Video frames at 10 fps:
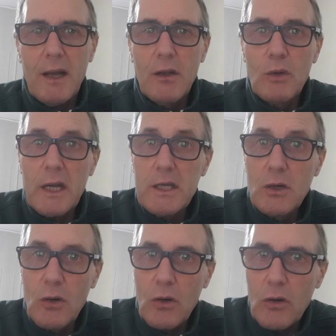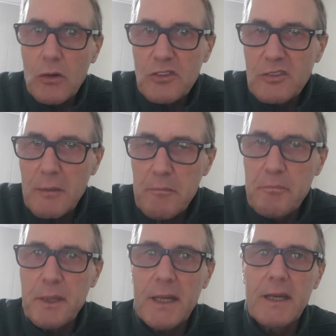Allora, io ho
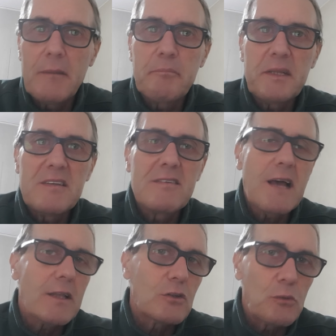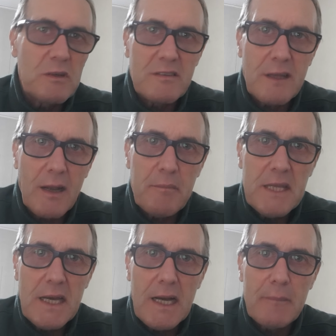sempre pensato, e questa è la
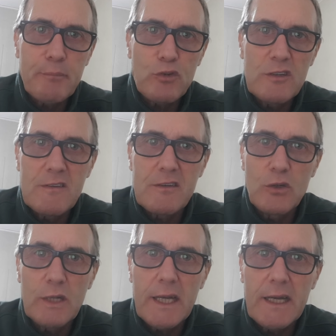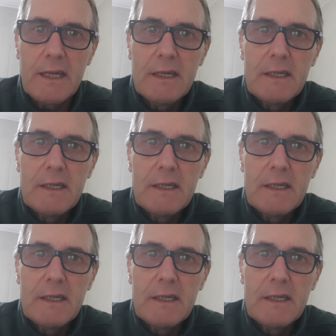mia posizione,